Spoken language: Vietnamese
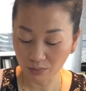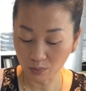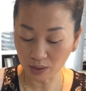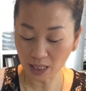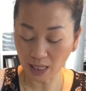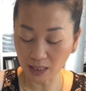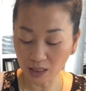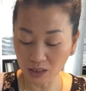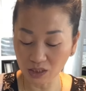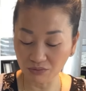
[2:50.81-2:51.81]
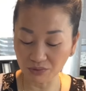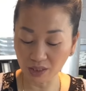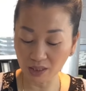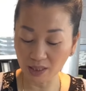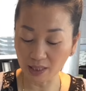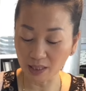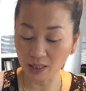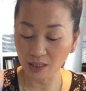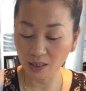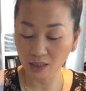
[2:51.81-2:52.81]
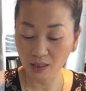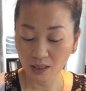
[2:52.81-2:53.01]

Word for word: quật hà này cứ chia vị thi để cái